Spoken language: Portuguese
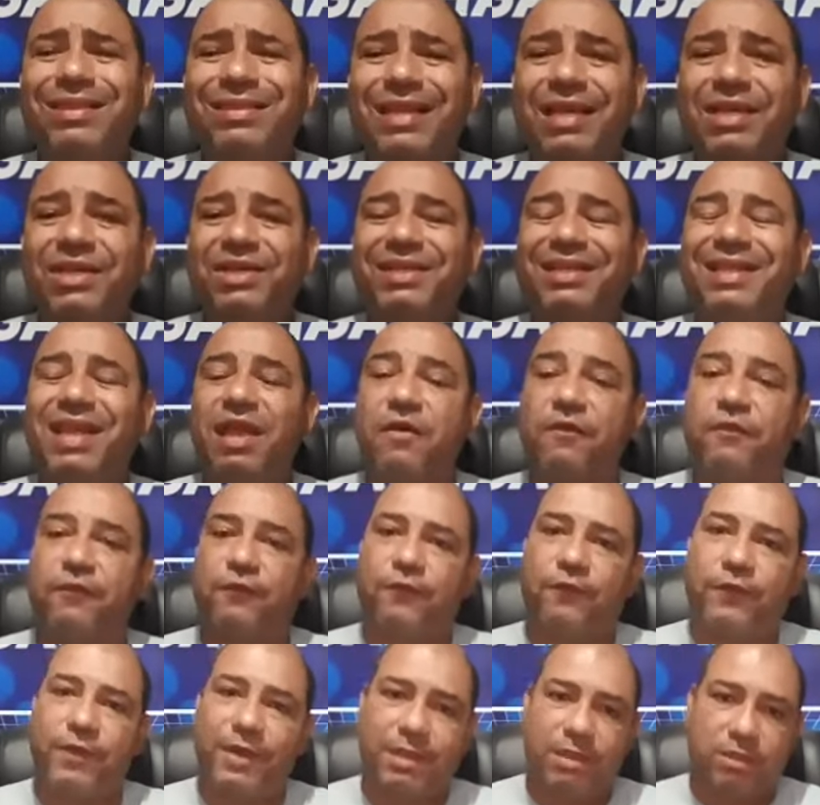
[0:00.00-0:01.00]
Quantas
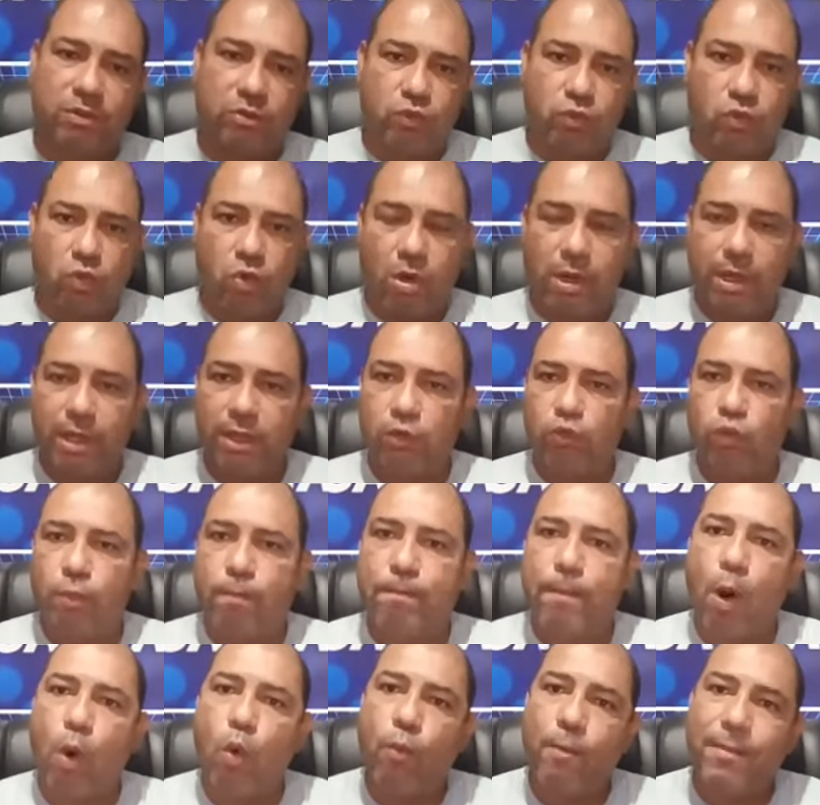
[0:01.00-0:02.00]
defesas o goleiro do
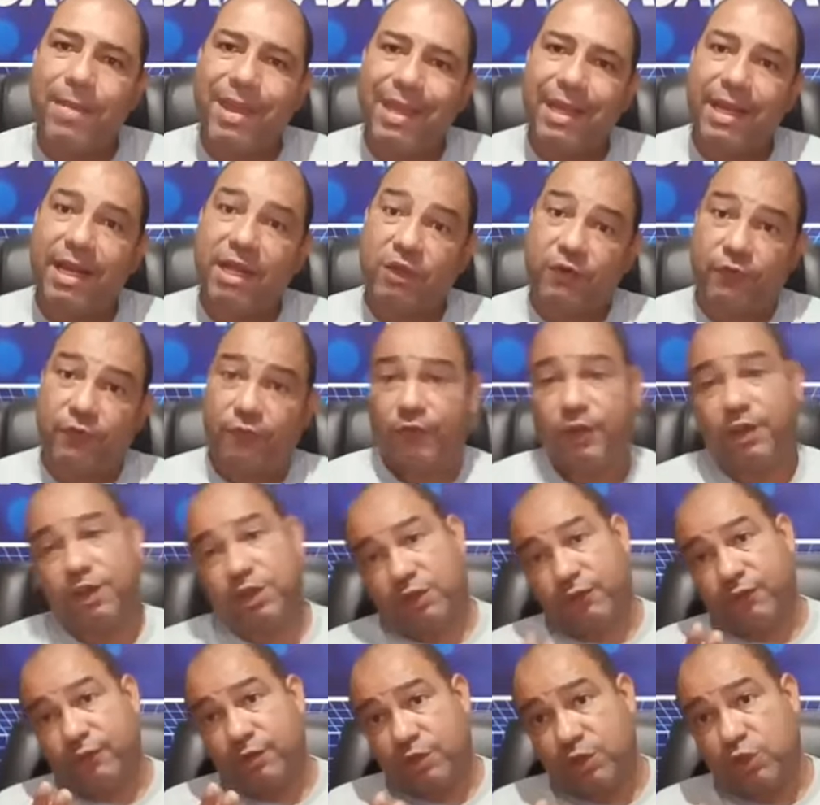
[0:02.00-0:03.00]
Palmeiras
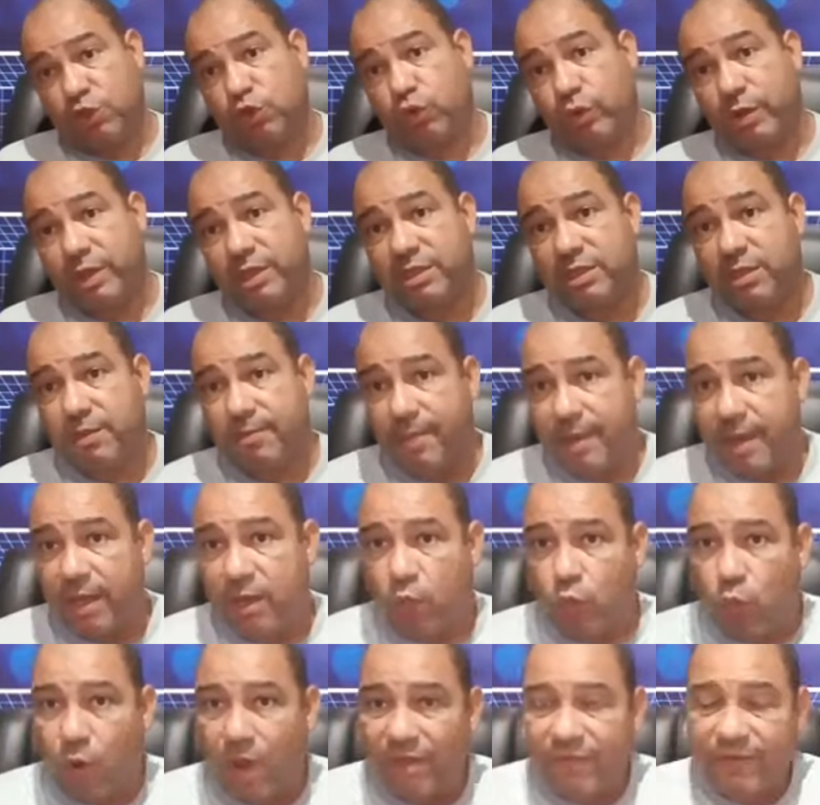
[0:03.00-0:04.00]
fez, que vocês conhecem bem,
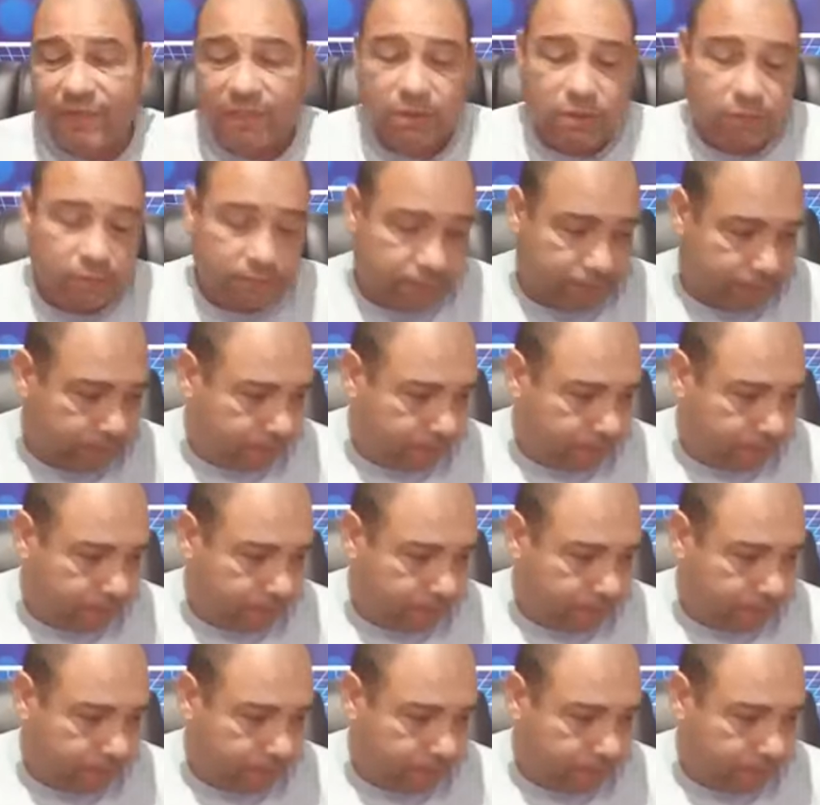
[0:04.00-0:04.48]
o Everton?